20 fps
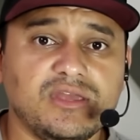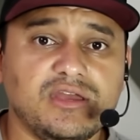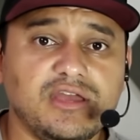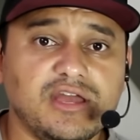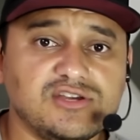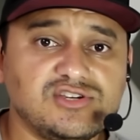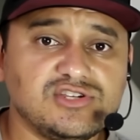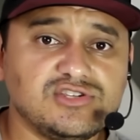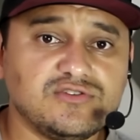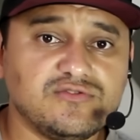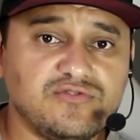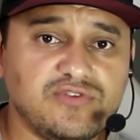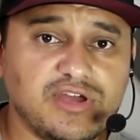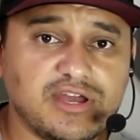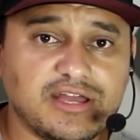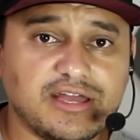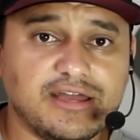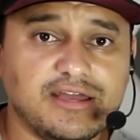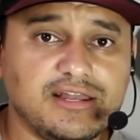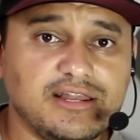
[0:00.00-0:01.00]
E a gente
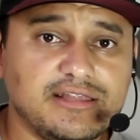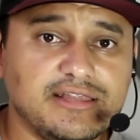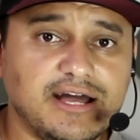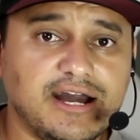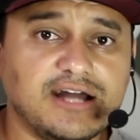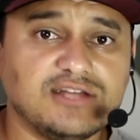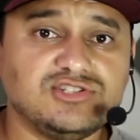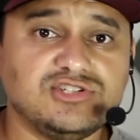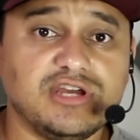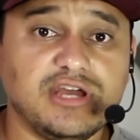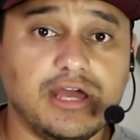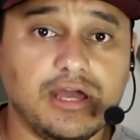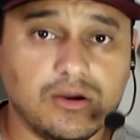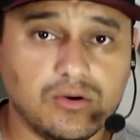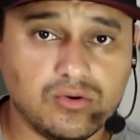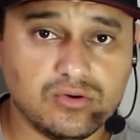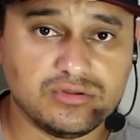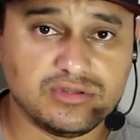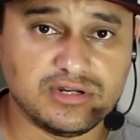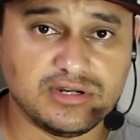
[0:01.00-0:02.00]
vê que a realidade é
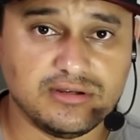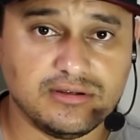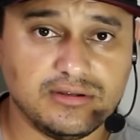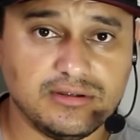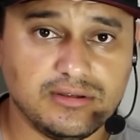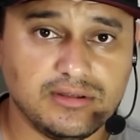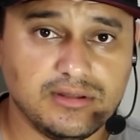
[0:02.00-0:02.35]
outra.